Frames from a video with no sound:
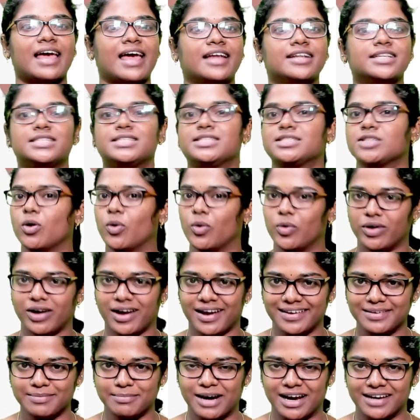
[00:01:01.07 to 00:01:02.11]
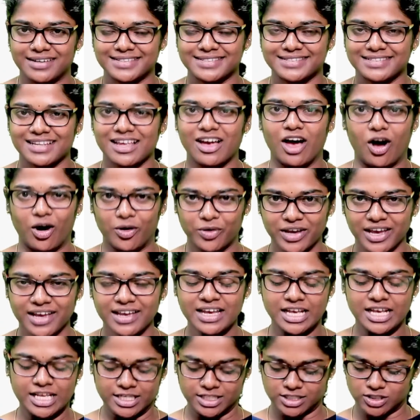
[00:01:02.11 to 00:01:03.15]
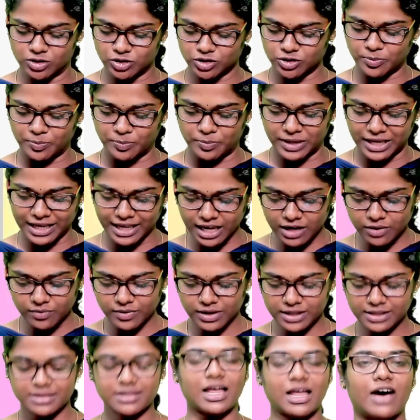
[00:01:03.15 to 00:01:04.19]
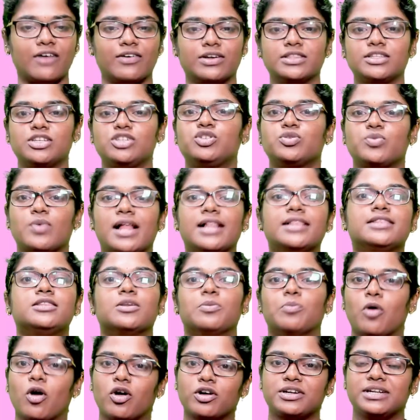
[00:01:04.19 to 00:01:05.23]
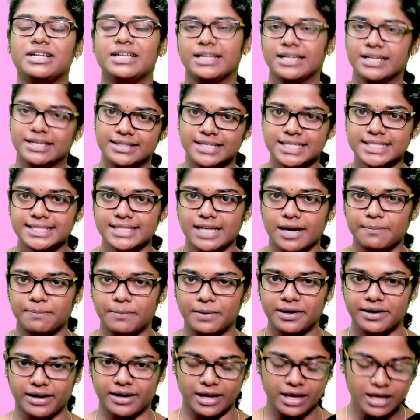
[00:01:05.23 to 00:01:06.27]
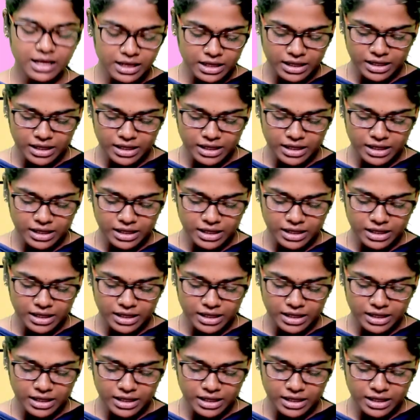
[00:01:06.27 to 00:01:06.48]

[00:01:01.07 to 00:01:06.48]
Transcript: அண்ட் ஸ்கோர் ஹை மார்க்ஸ் ஓகே ஸோ டு பிகின் வித் நான் வந்து டுவெல்த் பாட்னிலிருந்து ஸ்டார்ட் பண்ணுறேன்